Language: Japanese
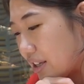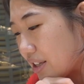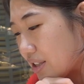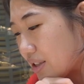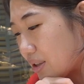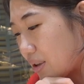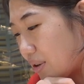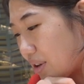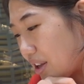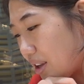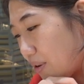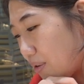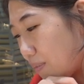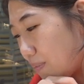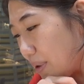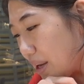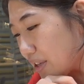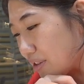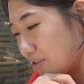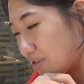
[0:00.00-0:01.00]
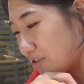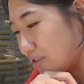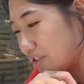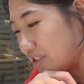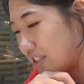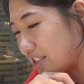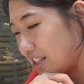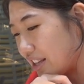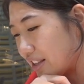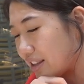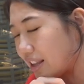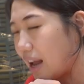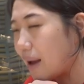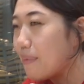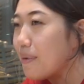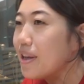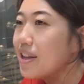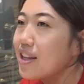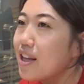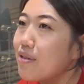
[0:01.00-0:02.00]
それを爆食いして
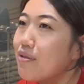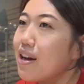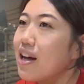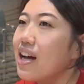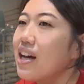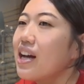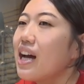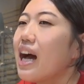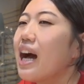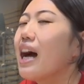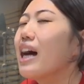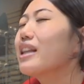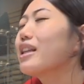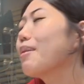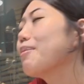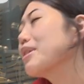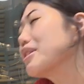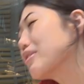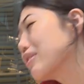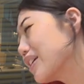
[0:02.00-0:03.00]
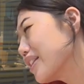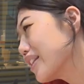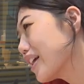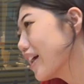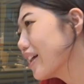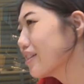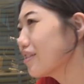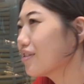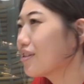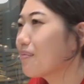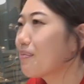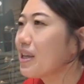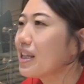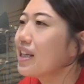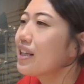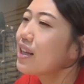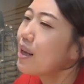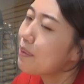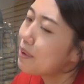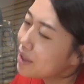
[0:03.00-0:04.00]
食べてはああ食べ過ぎたって言ってま
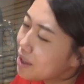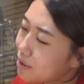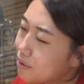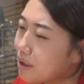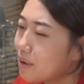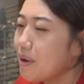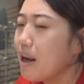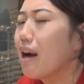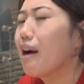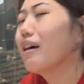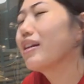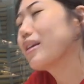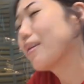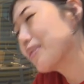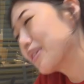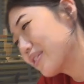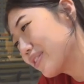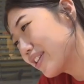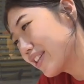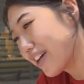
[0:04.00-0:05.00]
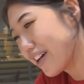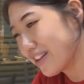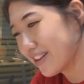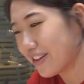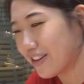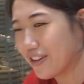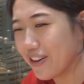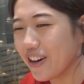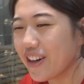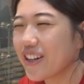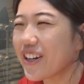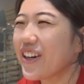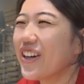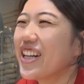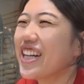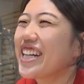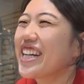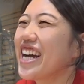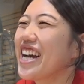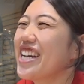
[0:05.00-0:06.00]
た食べてはああ食べ過ぎたっていう
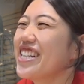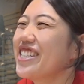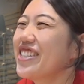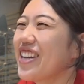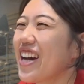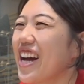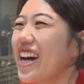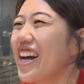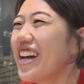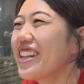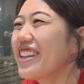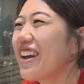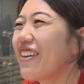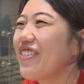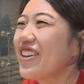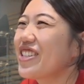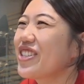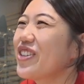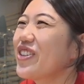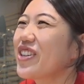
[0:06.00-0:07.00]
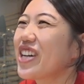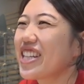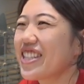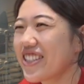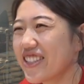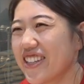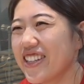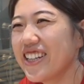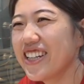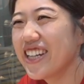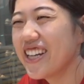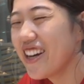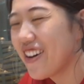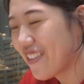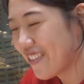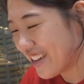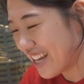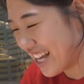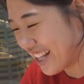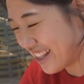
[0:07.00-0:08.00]
繰り返しな食べ正月
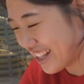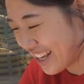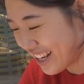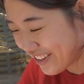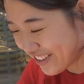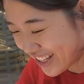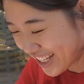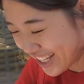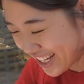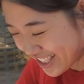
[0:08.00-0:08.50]
をやっている気